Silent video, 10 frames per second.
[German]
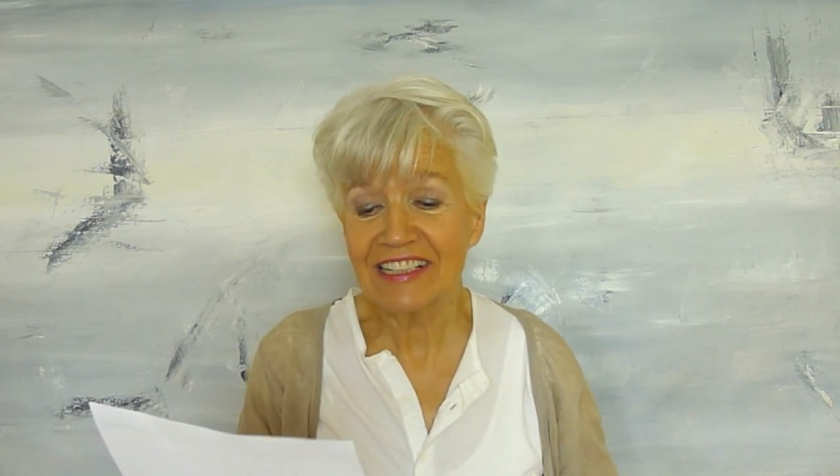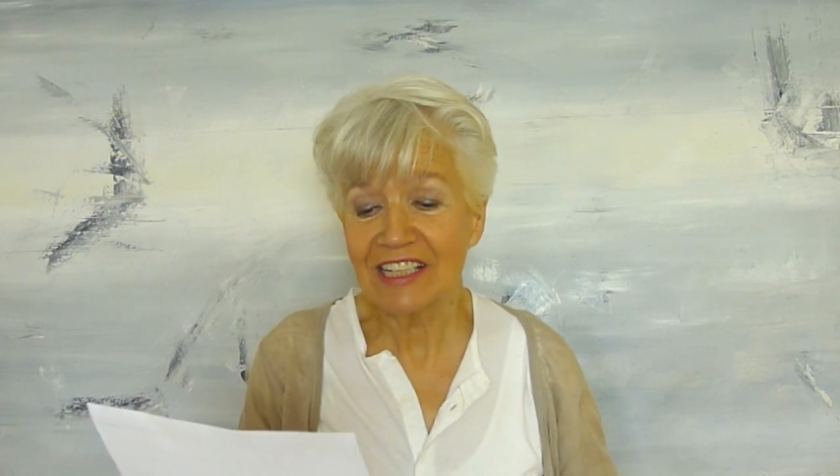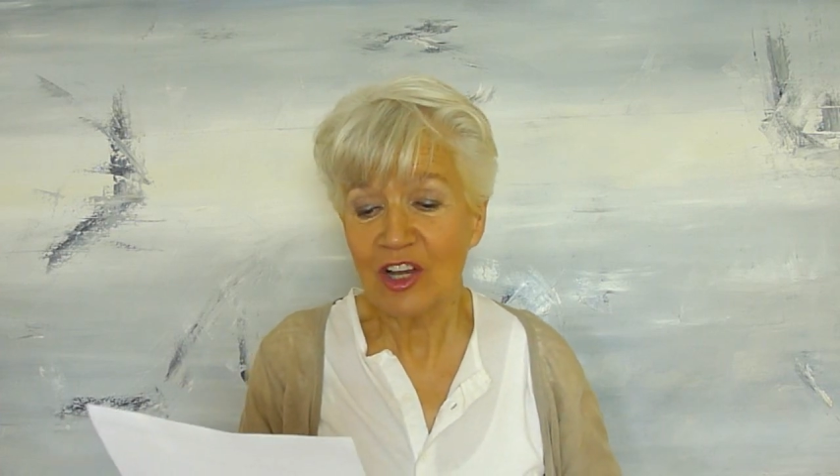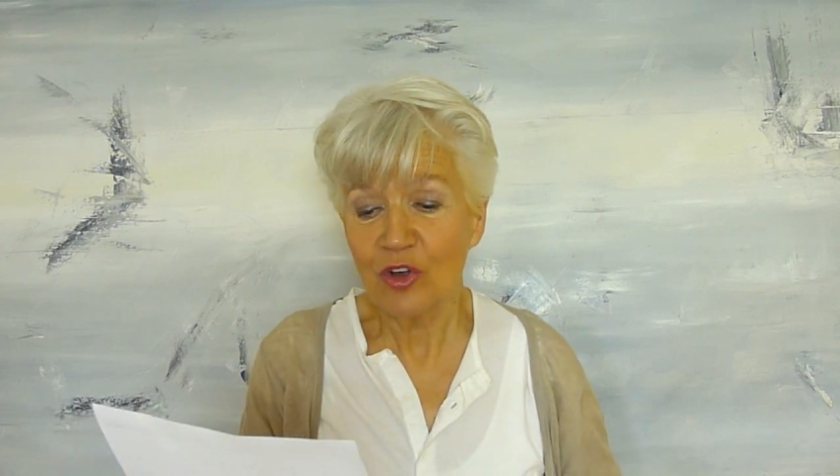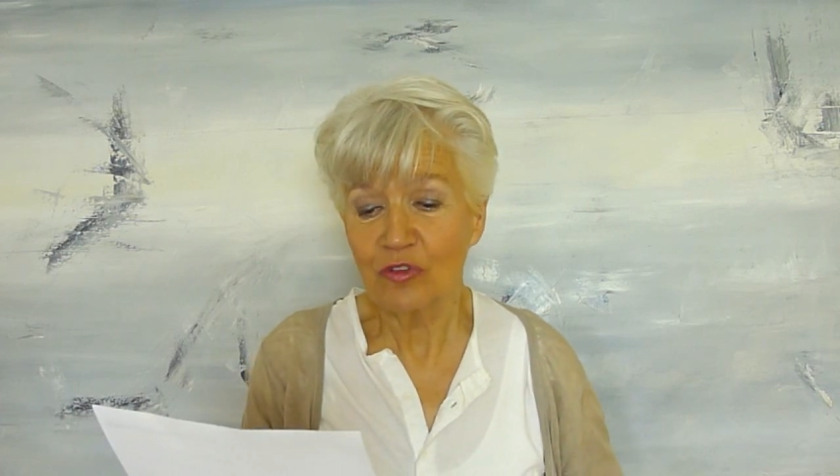in
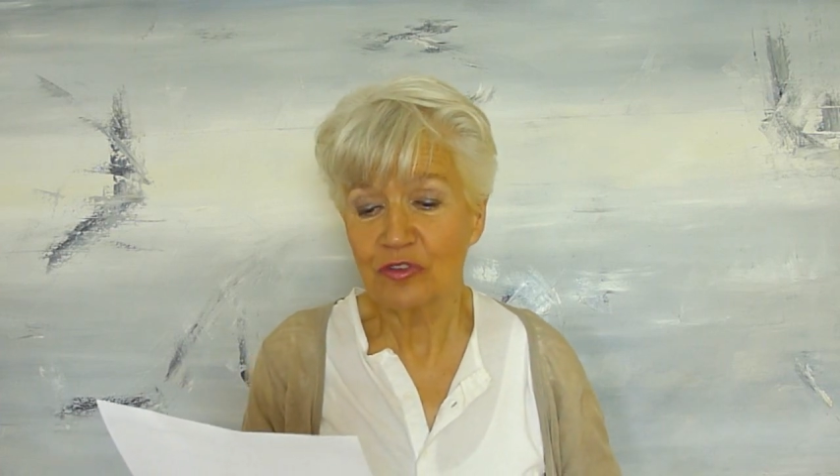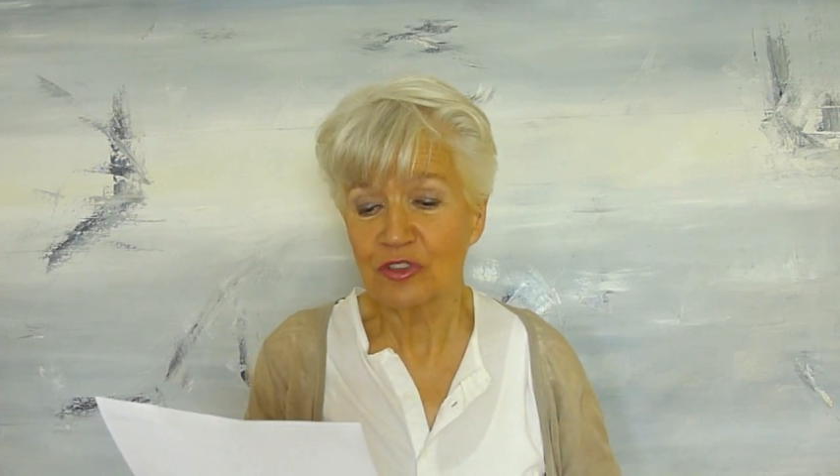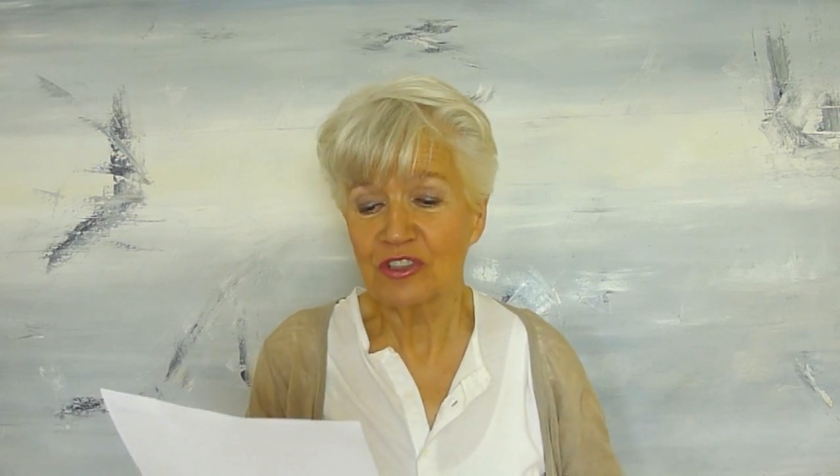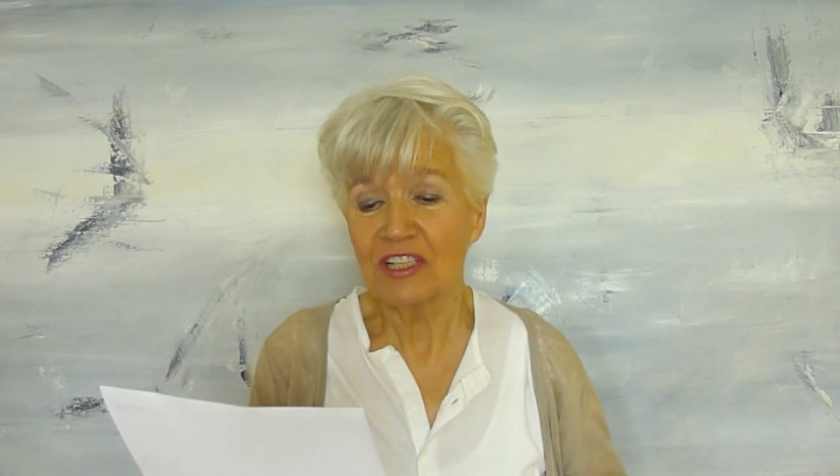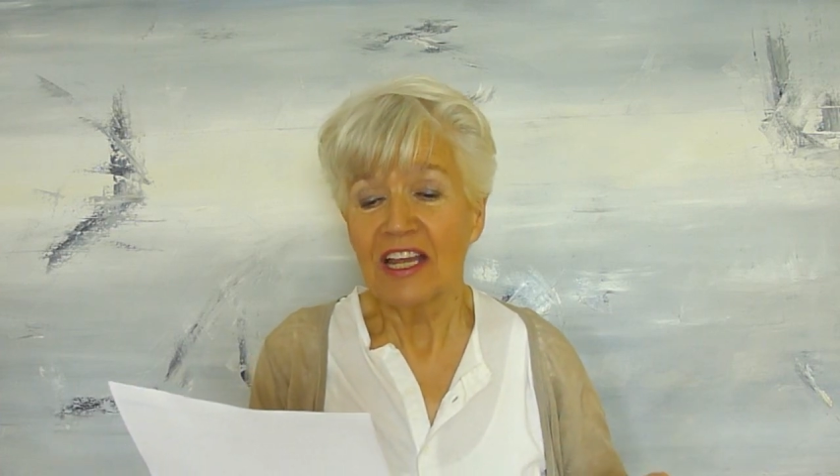der Luft
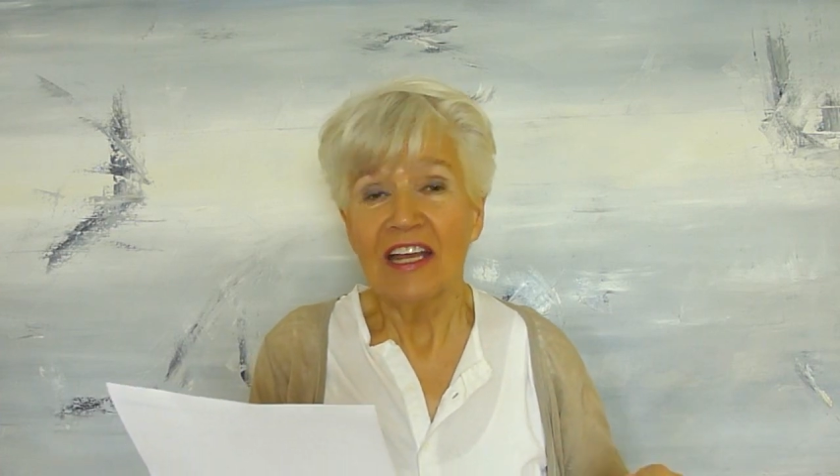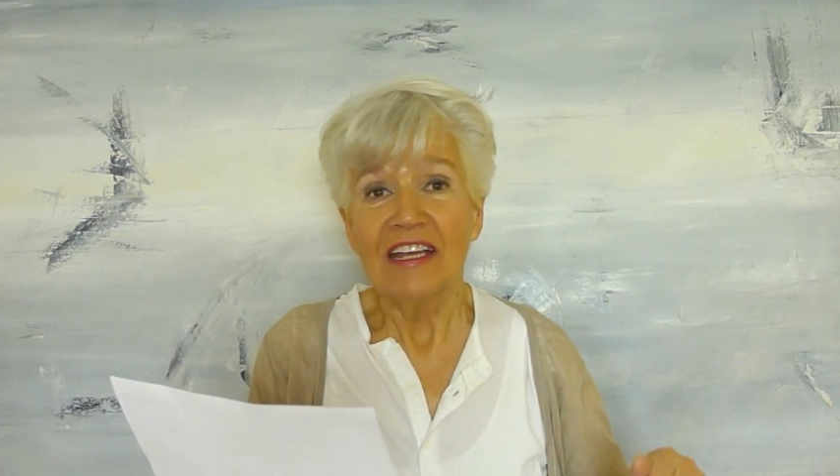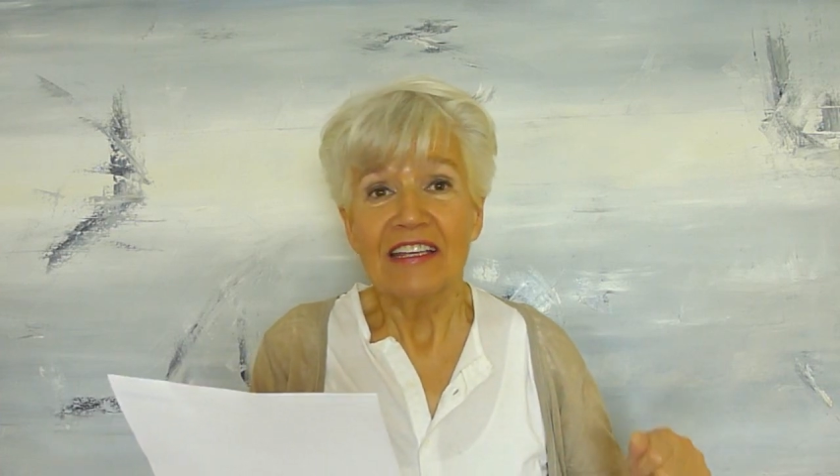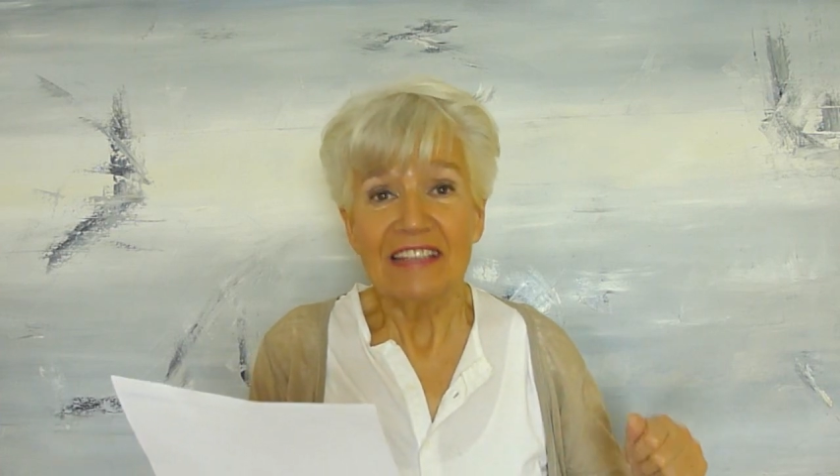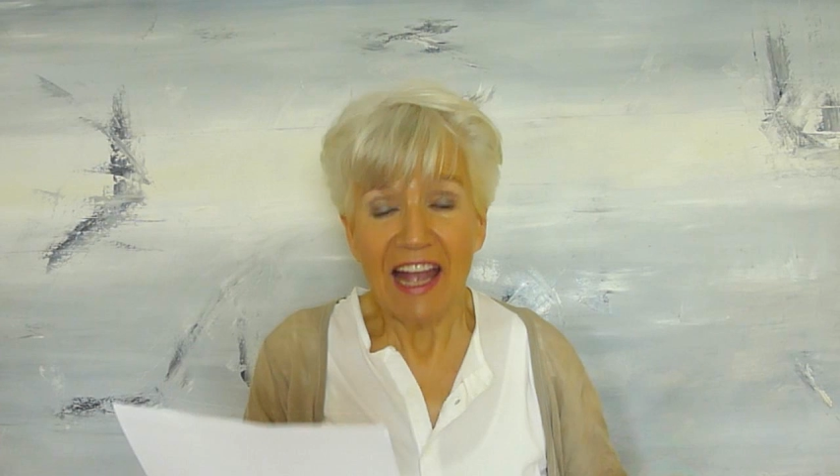und
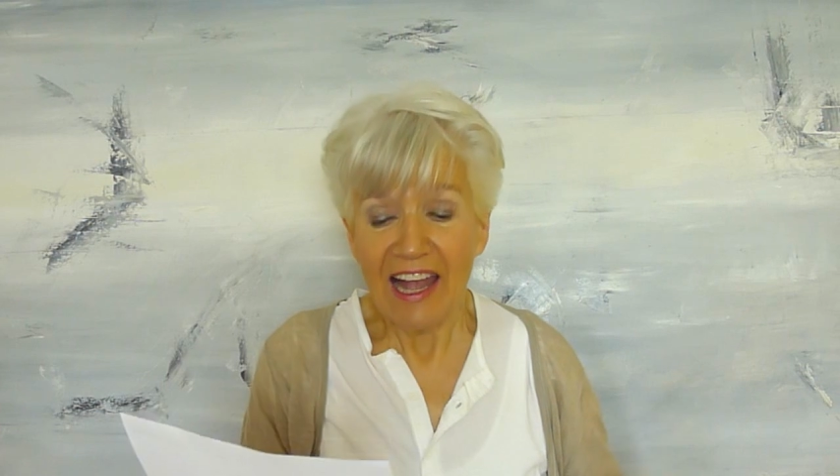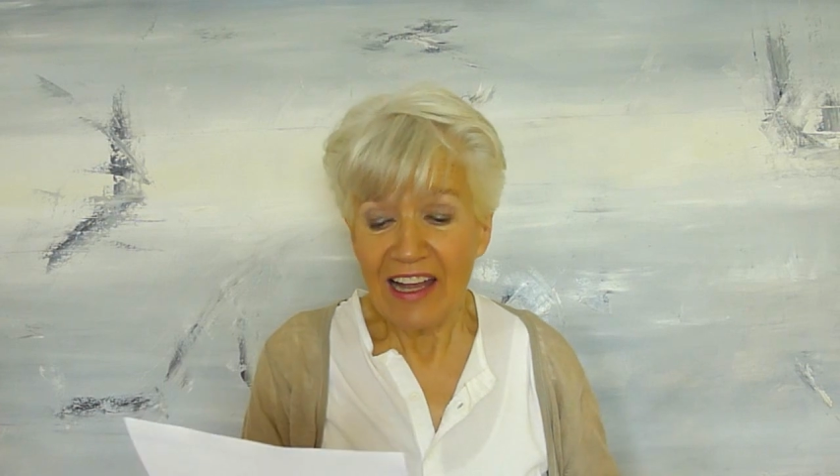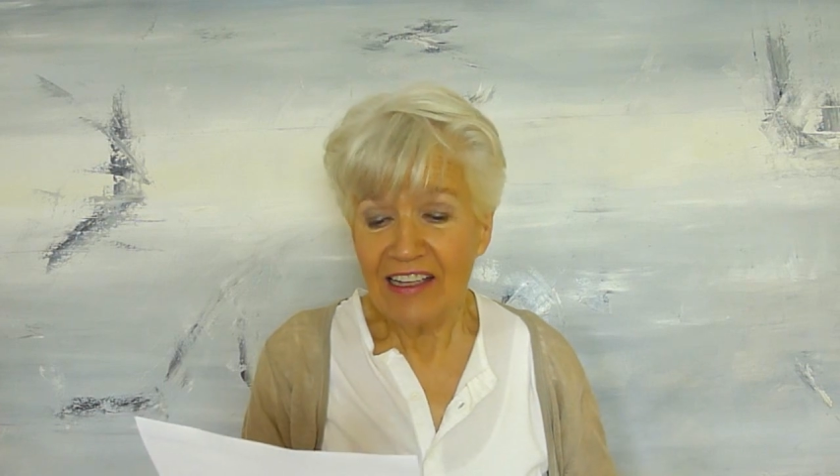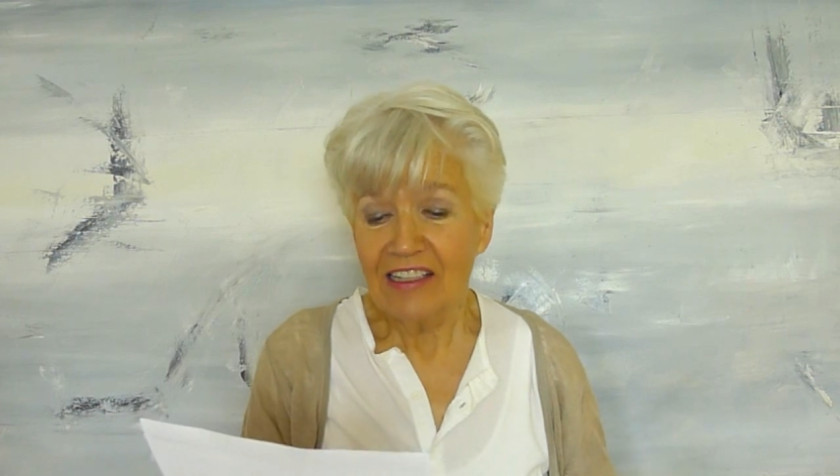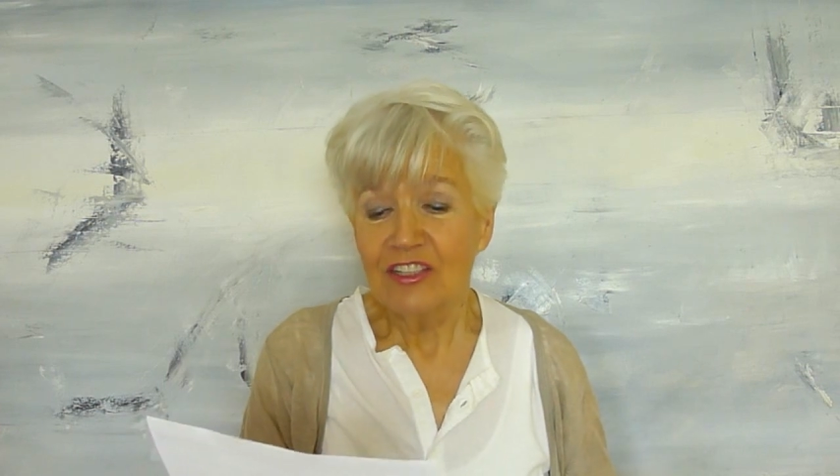ja,